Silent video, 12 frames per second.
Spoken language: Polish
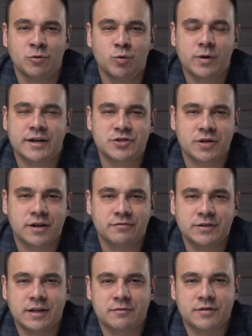Łukasz Siena,
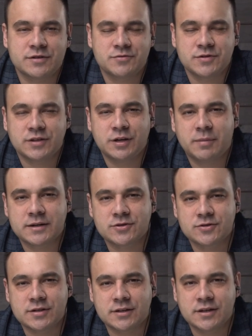witam Was wszystkich
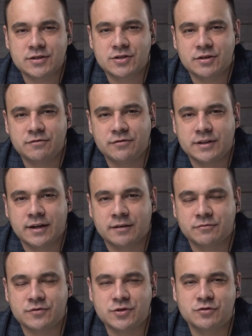bardzo serdecznie.
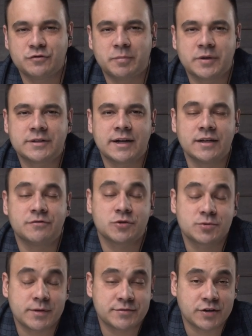Witam widzów portali
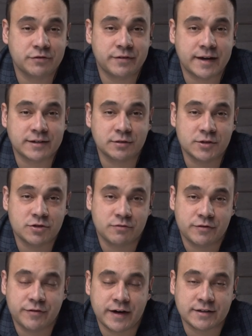Wrocławskie Fakty,
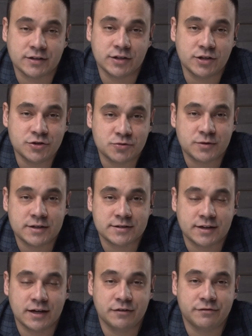Miedziowe Fakty i
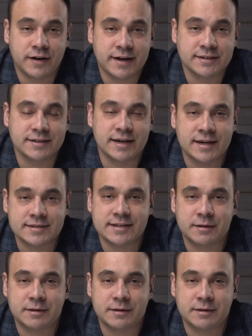Sudeckie Fakty, a z